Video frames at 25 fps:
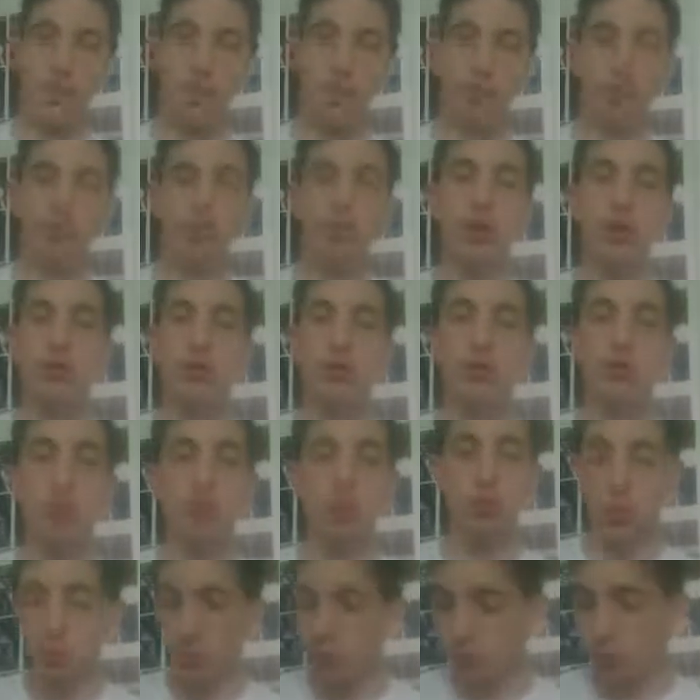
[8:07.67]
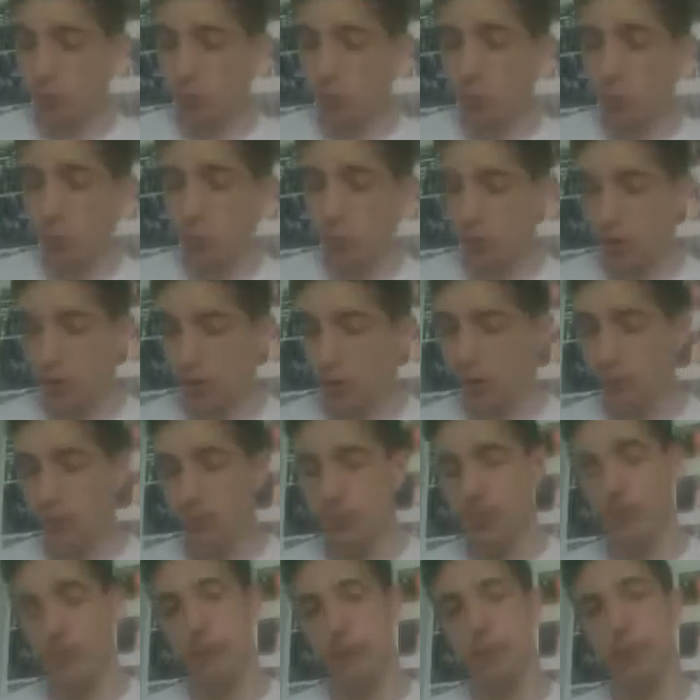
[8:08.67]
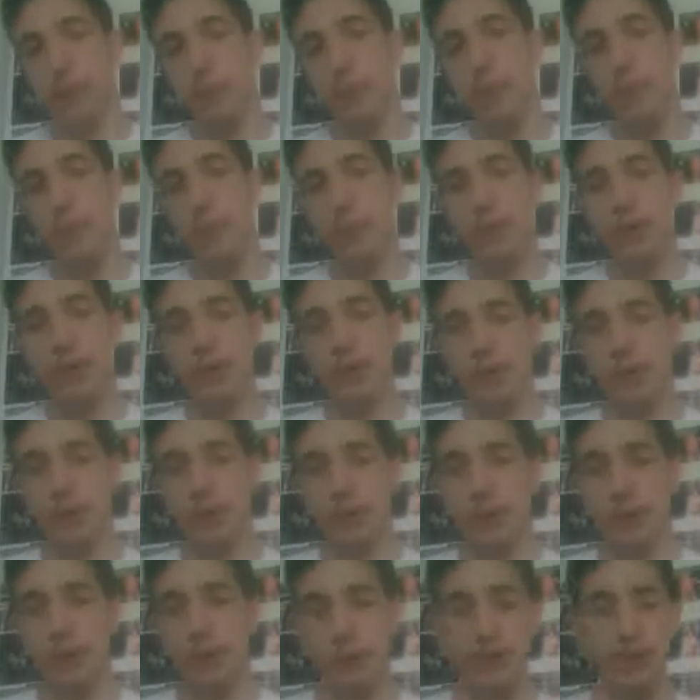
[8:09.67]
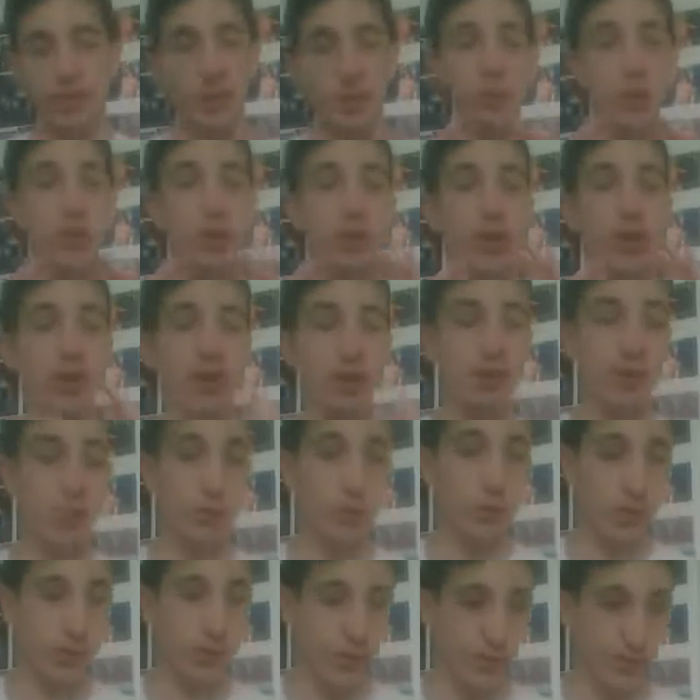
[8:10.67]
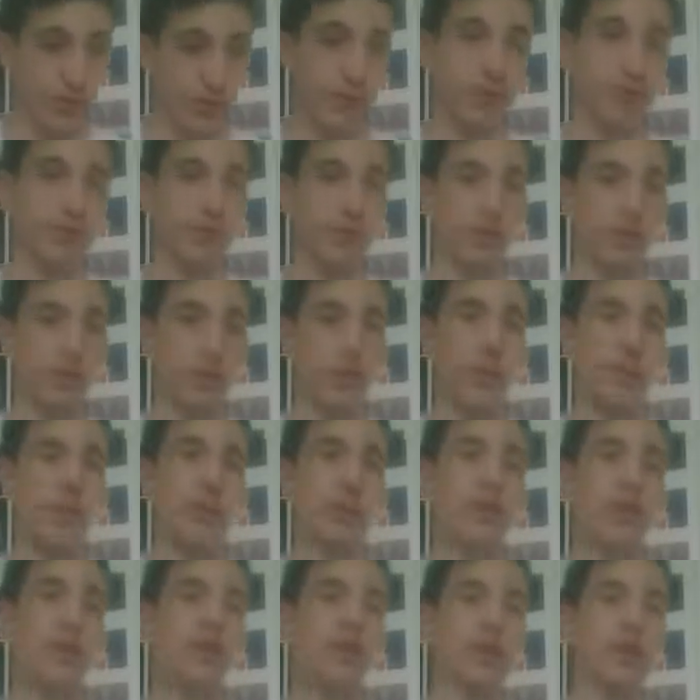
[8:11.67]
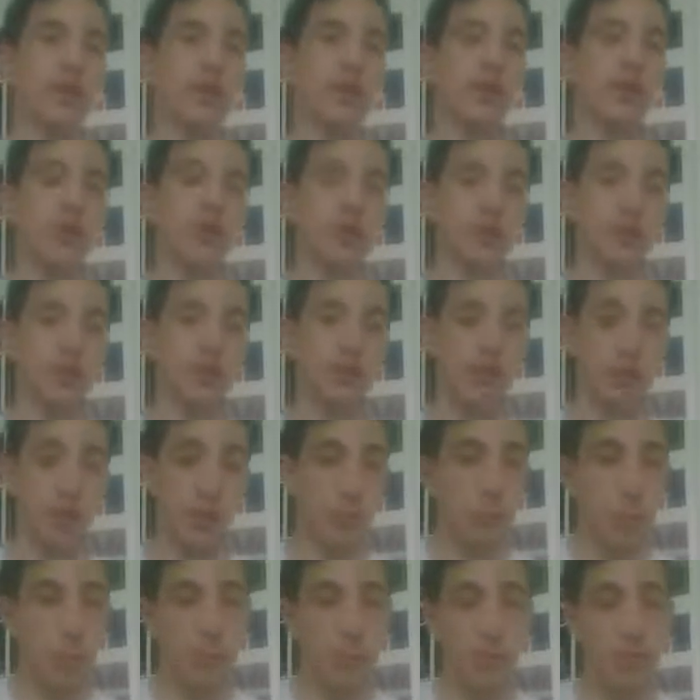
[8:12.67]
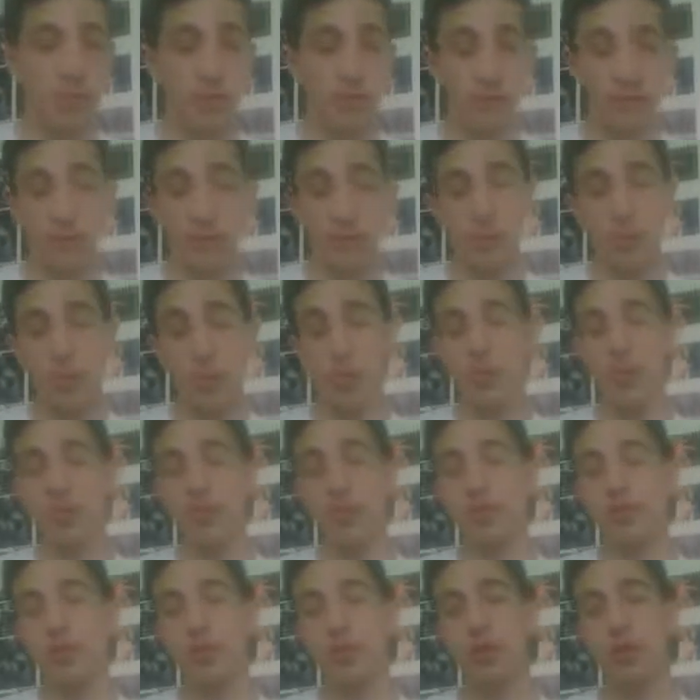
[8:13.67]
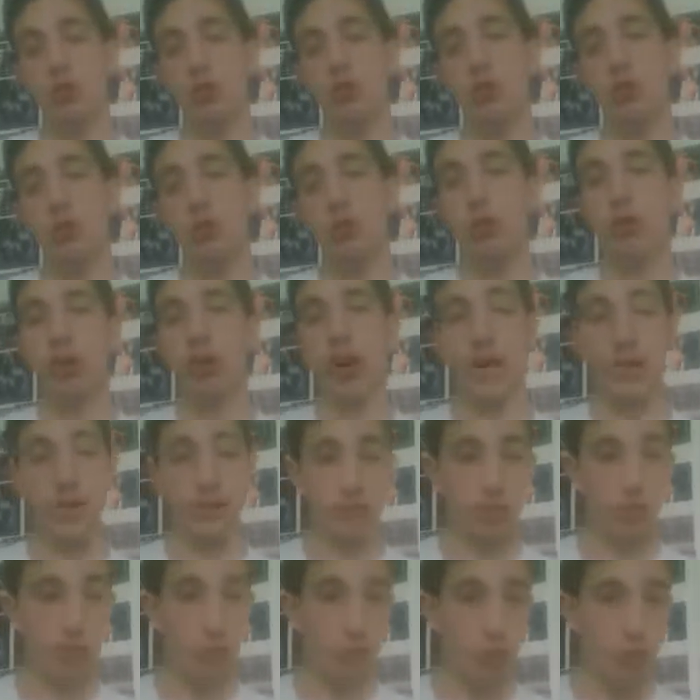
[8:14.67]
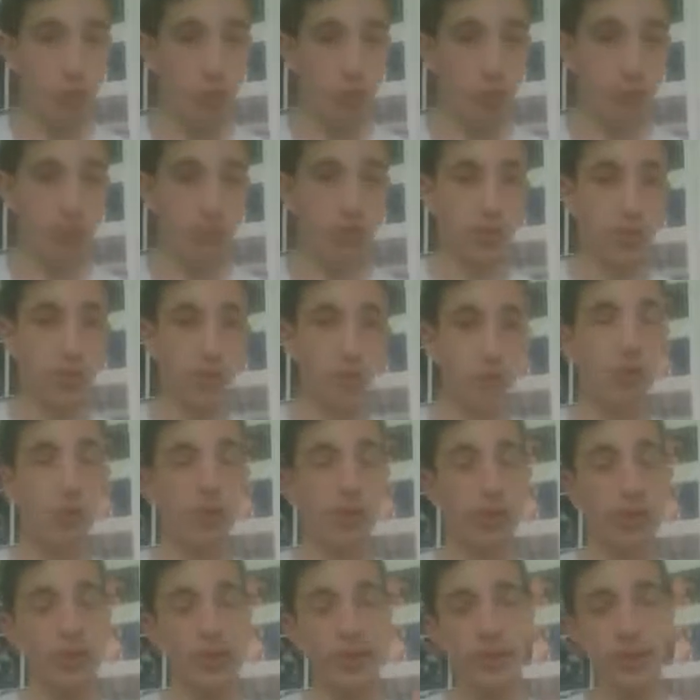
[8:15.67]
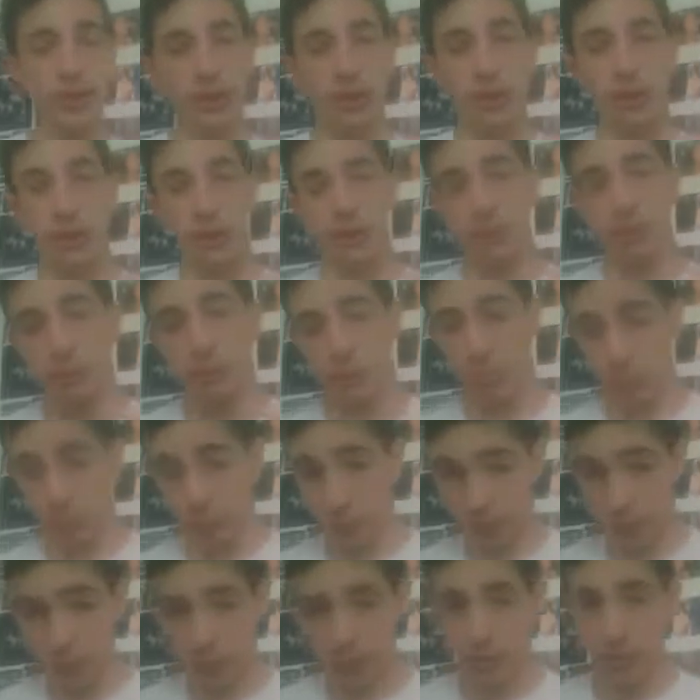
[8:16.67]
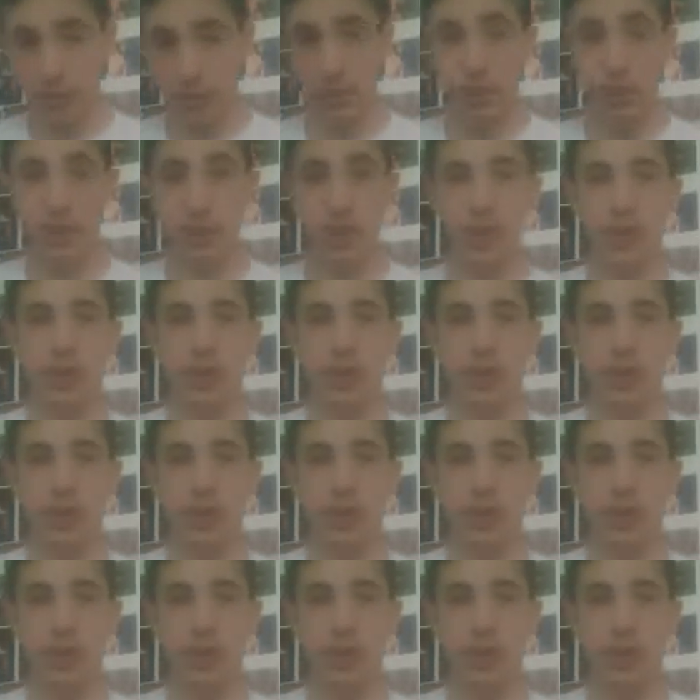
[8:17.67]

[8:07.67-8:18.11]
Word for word: savoir que sur www.com, e il n'a même pas euh, été remis dans la catégorie NXT. Euh, ce qui est le même, euh, le même cas de figure pour Alexander Wolf, qui est toujours dans la catégorie SmackDown.